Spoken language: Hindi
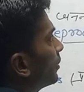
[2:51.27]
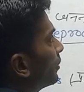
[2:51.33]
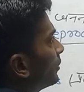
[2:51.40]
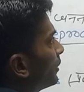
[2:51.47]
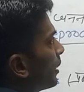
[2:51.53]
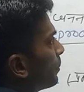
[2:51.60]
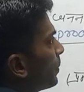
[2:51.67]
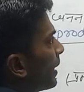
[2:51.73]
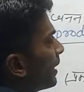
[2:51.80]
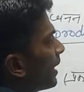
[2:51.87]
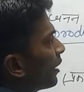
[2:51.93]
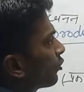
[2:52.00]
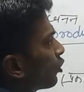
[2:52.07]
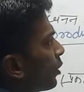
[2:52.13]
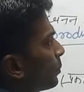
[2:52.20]
यह
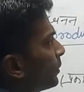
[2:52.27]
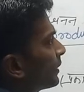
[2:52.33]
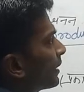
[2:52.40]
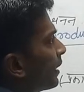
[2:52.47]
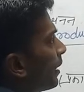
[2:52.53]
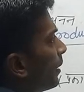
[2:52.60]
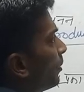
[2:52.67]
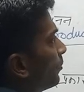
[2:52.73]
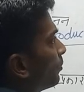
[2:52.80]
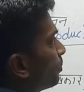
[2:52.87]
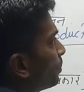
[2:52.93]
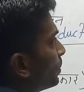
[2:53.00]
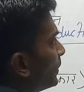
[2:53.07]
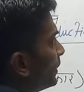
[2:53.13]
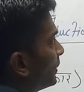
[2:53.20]
पहला टॉपिक है
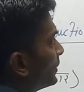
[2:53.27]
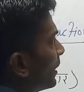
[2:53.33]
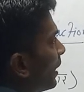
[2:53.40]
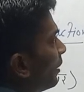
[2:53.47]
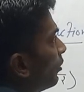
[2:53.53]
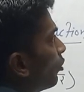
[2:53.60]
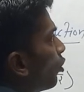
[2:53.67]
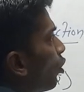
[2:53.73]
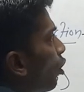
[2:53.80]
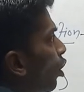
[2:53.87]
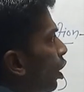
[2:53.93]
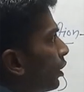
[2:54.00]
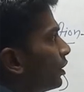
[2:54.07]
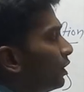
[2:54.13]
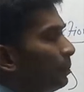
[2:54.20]
फीजन
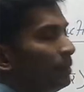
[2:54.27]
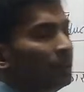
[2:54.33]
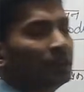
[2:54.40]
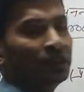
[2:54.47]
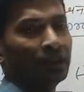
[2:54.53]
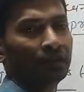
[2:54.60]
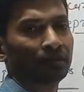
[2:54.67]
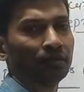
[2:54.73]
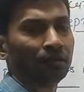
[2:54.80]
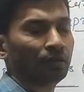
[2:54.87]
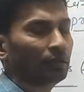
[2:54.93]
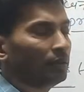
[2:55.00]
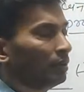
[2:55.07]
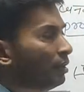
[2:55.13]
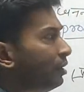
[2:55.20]
और डिवीजन
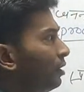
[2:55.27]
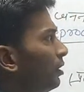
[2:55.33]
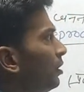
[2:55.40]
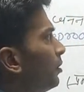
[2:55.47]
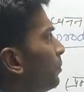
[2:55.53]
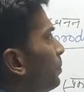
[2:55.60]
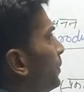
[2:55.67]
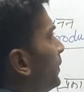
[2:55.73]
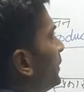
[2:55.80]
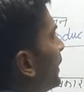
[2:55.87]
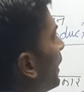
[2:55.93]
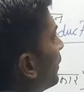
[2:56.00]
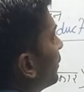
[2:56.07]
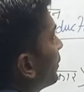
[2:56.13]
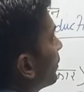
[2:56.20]

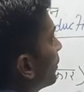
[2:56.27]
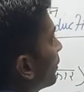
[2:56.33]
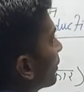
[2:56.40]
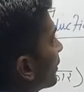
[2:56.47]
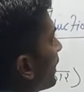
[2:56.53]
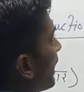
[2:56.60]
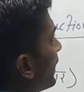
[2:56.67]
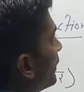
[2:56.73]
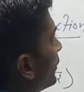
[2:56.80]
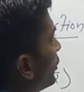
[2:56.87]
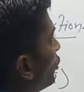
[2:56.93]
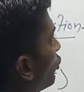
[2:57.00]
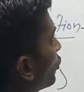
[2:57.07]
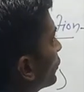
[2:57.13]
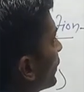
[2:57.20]
फीजन का
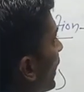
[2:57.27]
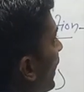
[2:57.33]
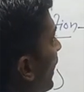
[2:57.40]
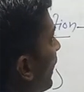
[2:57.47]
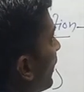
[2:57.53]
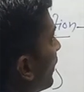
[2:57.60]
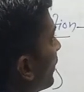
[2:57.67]
हिंदी होता है